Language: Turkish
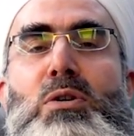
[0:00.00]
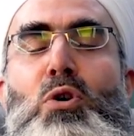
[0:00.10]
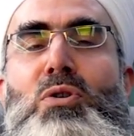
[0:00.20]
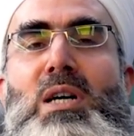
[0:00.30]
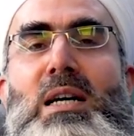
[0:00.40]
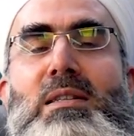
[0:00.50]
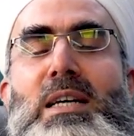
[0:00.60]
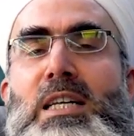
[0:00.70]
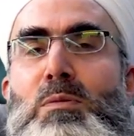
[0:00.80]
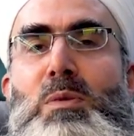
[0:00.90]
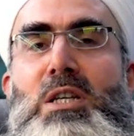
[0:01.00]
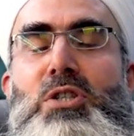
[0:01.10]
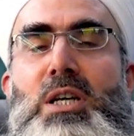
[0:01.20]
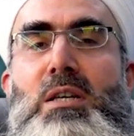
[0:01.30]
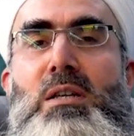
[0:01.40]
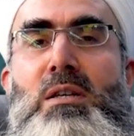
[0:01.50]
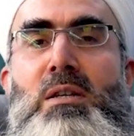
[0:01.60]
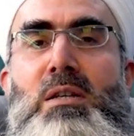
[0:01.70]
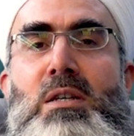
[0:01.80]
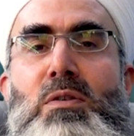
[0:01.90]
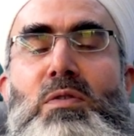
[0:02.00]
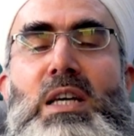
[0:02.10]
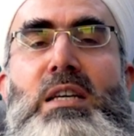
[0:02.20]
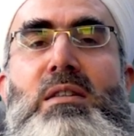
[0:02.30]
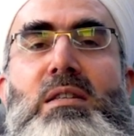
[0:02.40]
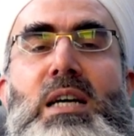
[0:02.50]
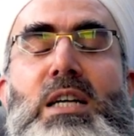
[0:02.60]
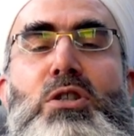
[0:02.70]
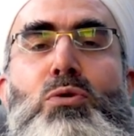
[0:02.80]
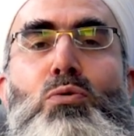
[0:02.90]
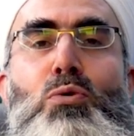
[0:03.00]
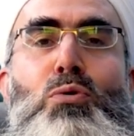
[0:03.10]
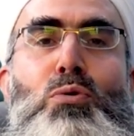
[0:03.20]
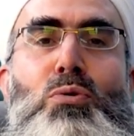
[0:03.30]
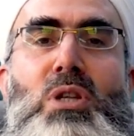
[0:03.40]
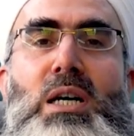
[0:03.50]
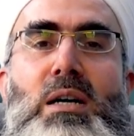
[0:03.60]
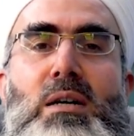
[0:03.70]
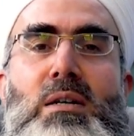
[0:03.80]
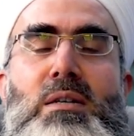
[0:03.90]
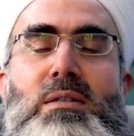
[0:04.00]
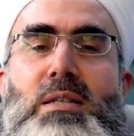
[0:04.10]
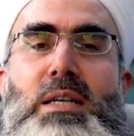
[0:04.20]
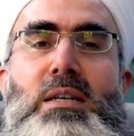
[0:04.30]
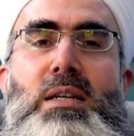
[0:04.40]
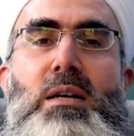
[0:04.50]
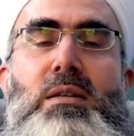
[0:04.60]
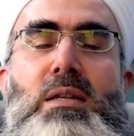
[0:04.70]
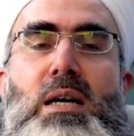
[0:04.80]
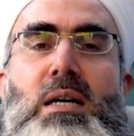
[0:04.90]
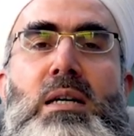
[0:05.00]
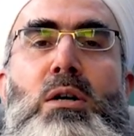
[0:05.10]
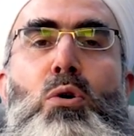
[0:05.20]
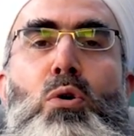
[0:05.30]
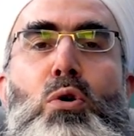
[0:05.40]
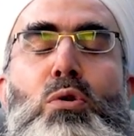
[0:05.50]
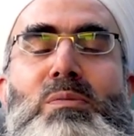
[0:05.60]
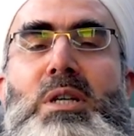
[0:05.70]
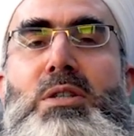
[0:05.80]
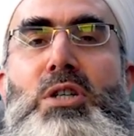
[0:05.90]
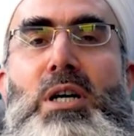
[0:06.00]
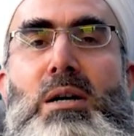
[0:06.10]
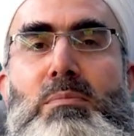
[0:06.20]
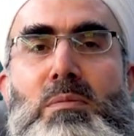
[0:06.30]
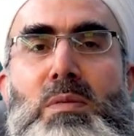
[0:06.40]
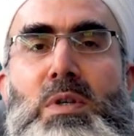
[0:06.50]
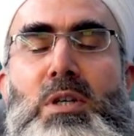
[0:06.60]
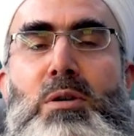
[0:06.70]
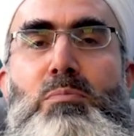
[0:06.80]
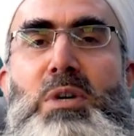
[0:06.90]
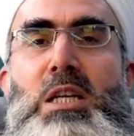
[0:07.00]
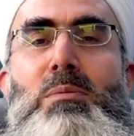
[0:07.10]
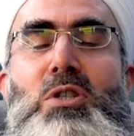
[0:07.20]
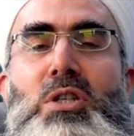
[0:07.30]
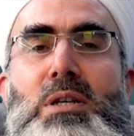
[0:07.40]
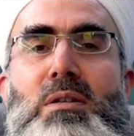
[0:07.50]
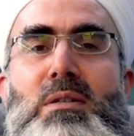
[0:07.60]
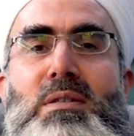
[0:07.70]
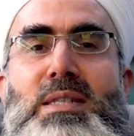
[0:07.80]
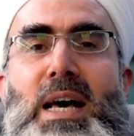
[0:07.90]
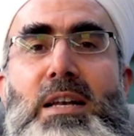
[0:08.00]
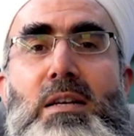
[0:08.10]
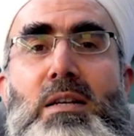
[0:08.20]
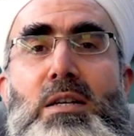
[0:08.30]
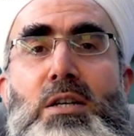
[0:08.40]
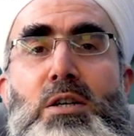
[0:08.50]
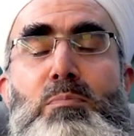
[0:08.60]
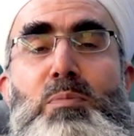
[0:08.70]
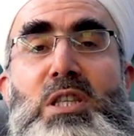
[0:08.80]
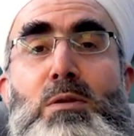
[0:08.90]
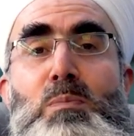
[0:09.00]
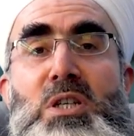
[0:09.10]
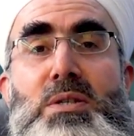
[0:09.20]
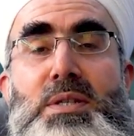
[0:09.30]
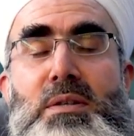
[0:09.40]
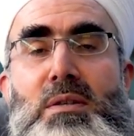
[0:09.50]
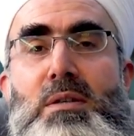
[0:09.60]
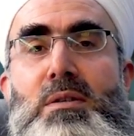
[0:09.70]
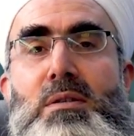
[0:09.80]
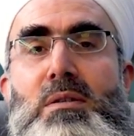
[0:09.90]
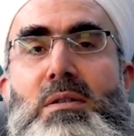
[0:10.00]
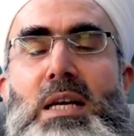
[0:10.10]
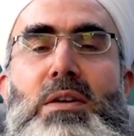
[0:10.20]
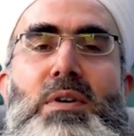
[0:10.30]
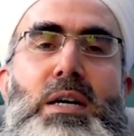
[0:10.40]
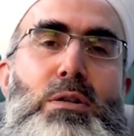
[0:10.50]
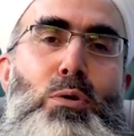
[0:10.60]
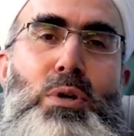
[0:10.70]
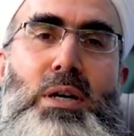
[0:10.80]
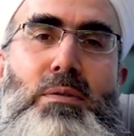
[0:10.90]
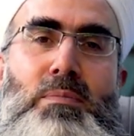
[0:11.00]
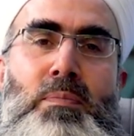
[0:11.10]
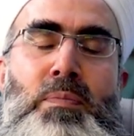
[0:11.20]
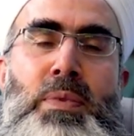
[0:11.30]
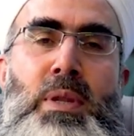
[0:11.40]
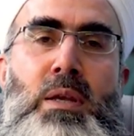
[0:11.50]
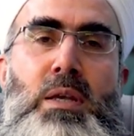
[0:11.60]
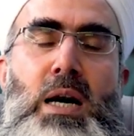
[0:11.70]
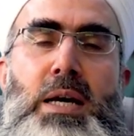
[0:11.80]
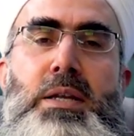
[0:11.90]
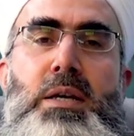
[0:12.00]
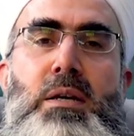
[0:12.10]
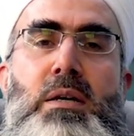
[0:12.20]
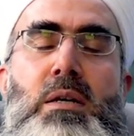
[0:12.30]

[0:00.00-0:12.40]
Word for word: göz ardı etmeyecek ve ihtiyaç duyduğunda senin yanında olmayacağım. Benim için sen bitmişsindir deyiverdi ona. Yani